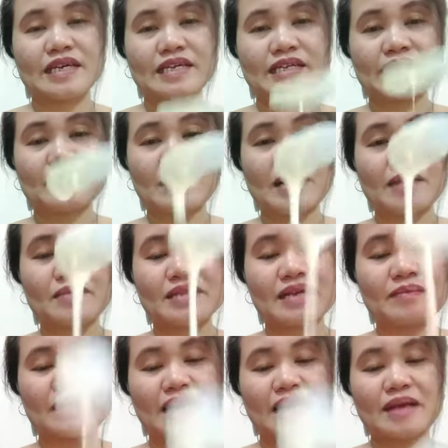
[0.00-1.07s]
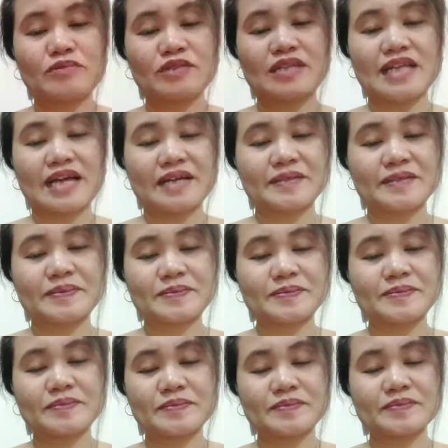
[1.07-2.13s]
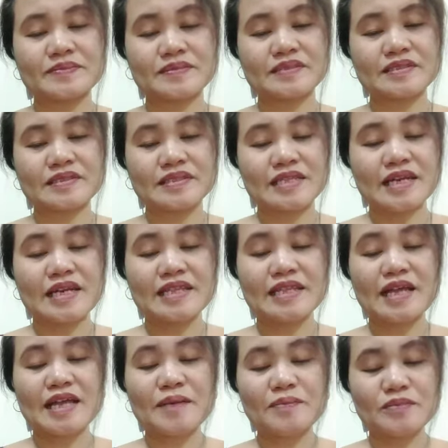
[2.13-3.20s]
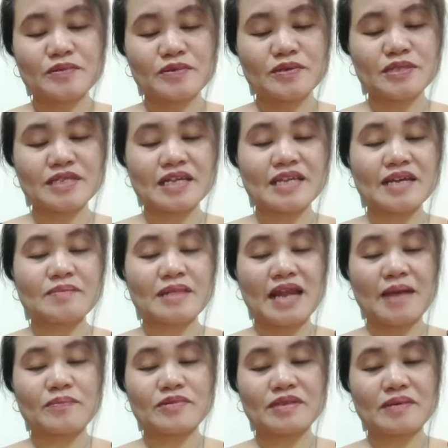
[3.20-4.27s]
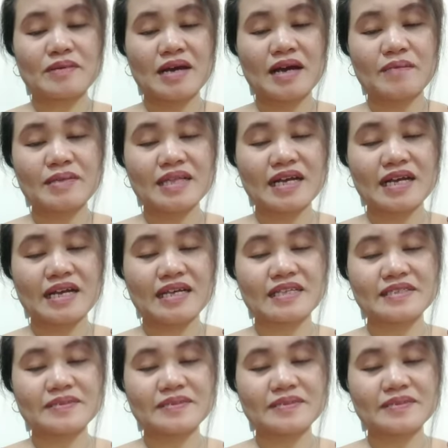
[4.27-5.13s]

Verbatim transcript: Yan mga kabatang, malapot na. Tapos, ayan, malapot na mga kabatang ha.